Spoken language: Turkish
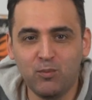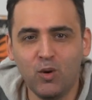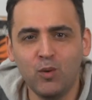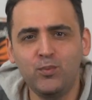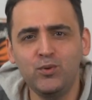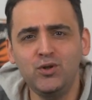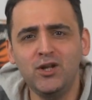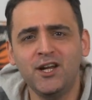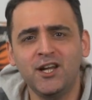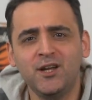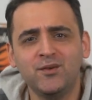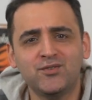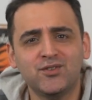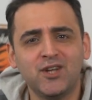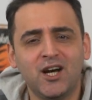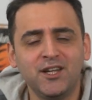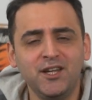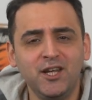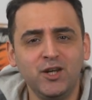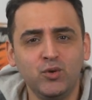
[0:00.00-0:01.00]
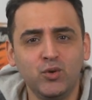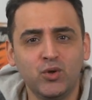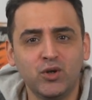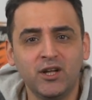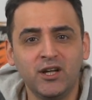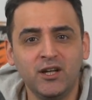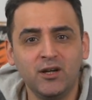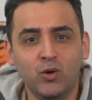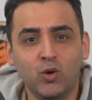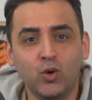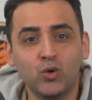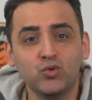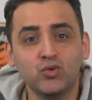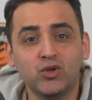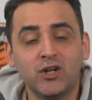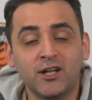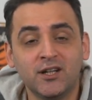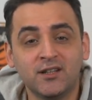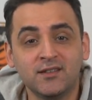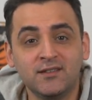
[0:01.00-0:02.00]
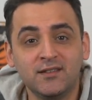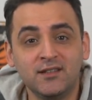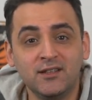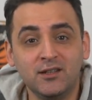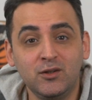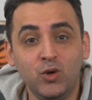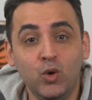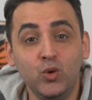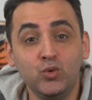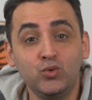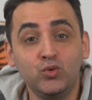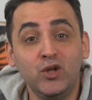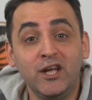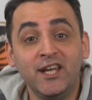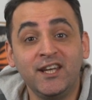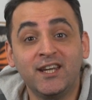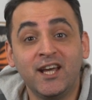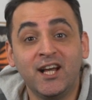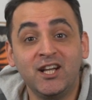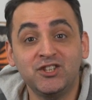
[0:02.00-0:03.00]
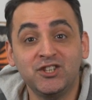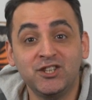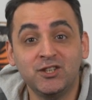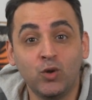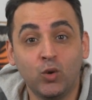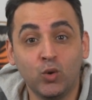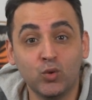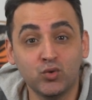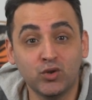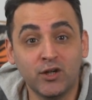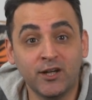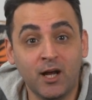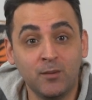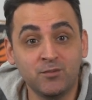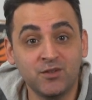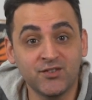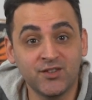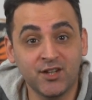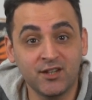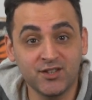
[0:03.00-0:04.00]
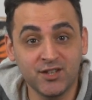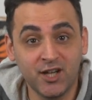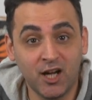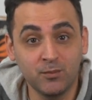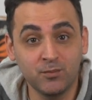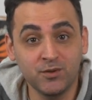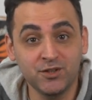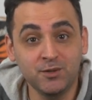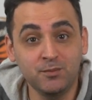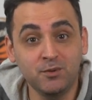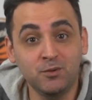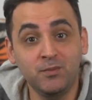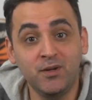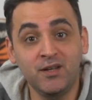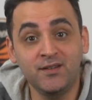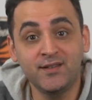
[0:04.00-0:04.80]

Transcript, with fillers: Popüler efsaneye göre Oscar adı ödül heykelcinin Oscar amcasına çarpıcı bir